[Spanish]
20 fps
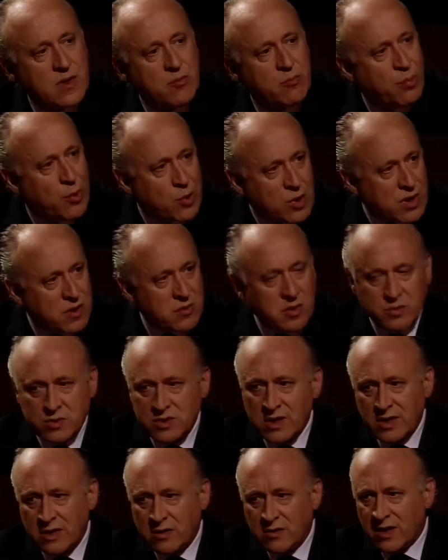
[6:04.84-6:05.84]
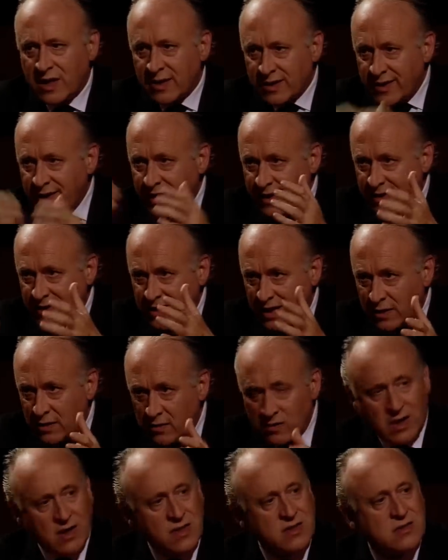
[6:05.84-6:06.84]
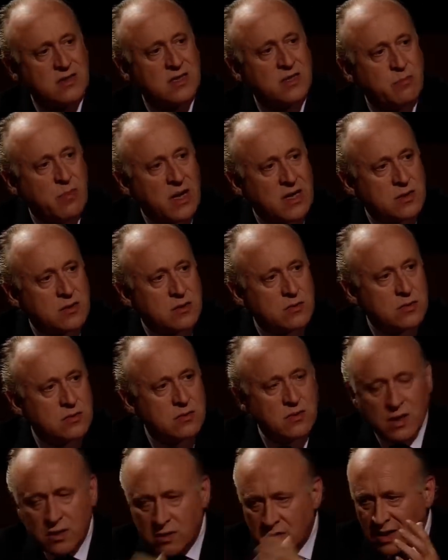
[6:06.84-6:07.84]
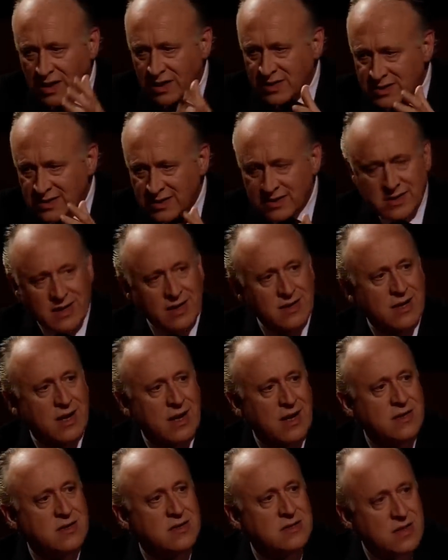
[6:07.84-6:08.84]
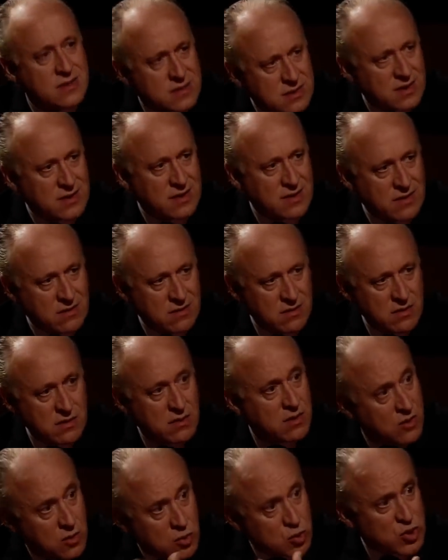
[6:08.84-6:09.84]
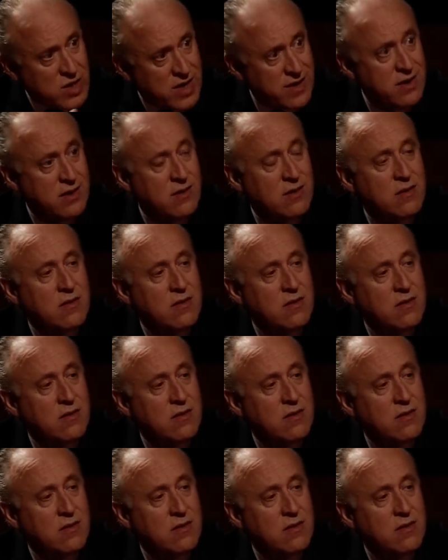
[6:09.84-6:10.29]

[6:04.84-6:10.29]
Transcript: ¿Por qué vamos a ignorar que hay nacionalistas vascos, nacionalistas catalanes, etcétera? Los hay.